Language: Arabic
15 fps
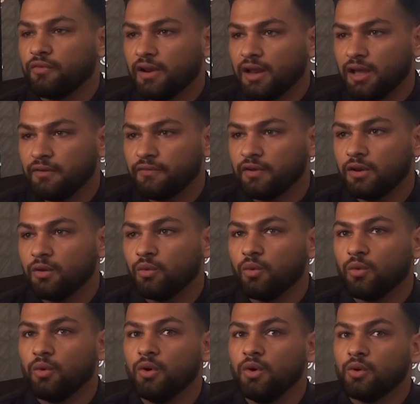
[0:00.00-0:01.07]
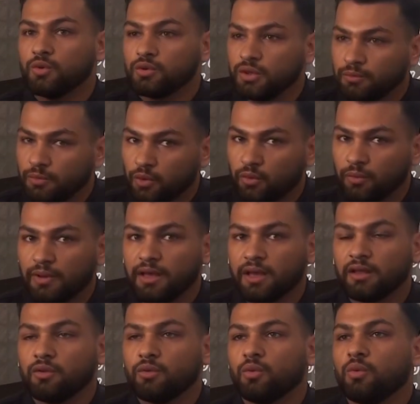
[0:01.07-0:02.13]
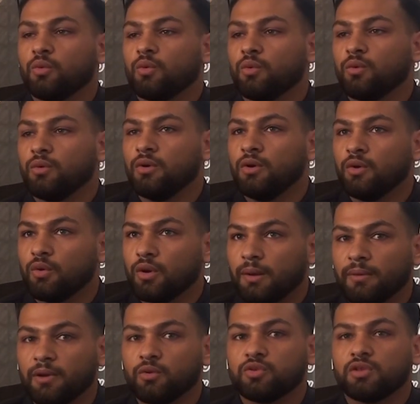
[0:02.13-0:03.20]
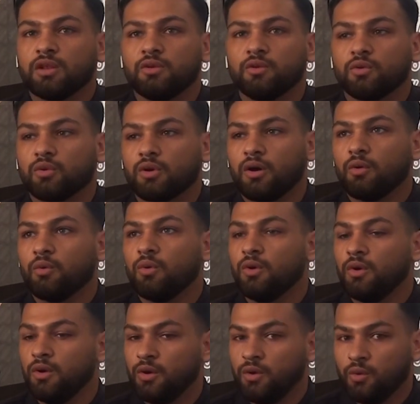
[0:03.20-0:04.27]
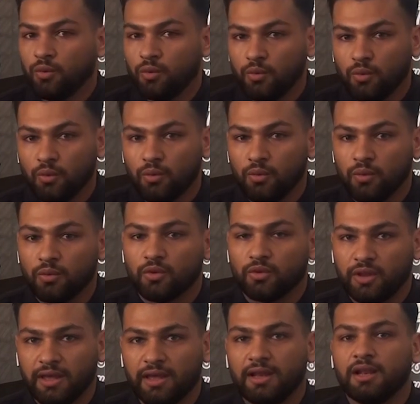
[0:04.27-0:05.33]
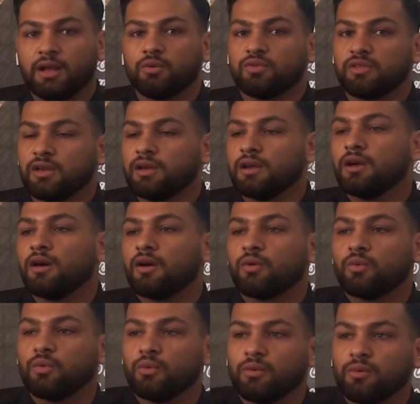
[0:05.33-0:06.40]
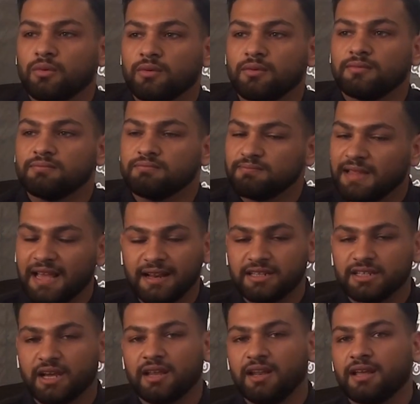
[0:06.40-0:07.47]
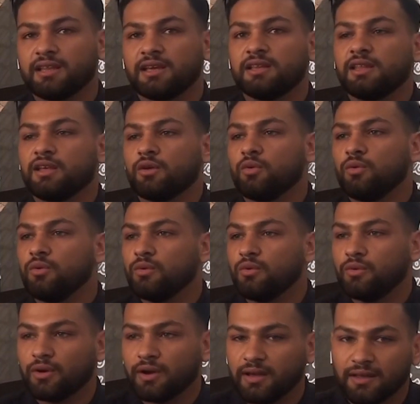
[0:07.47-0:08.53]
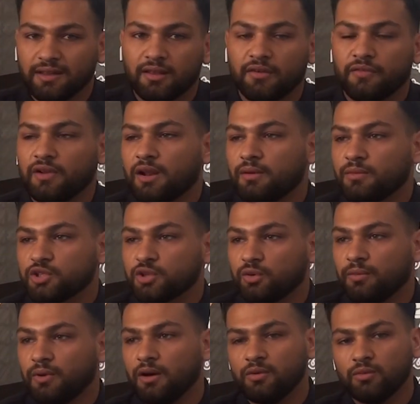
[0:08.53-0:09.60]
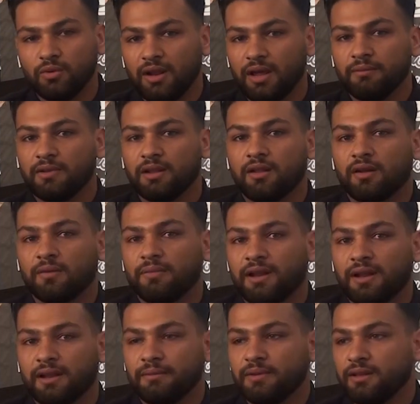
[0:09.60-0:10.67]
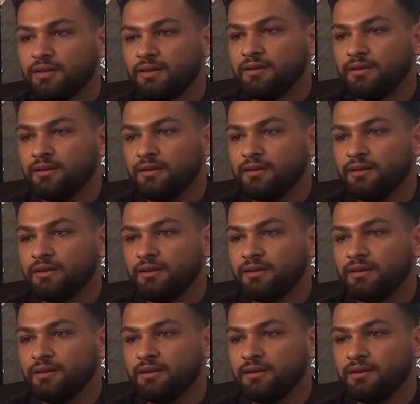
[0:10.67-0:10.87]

وفلافل و... وجبنه وبيض و... ولبن وسنيوره و... ونوتيلا وزنجر و... يعني شغلات كثير واضافه للمشروبات والحمد لله رب العالمين